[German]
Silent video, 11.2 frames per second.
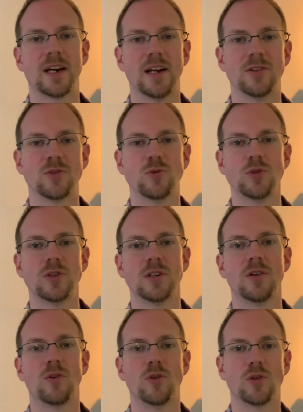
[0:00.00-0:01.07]
alles Gute
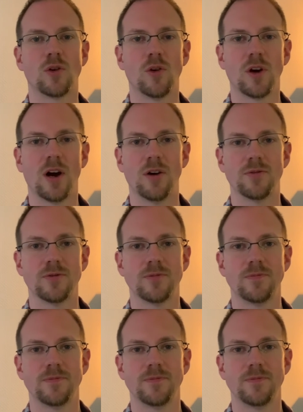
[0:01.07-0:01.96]
und Glück auf!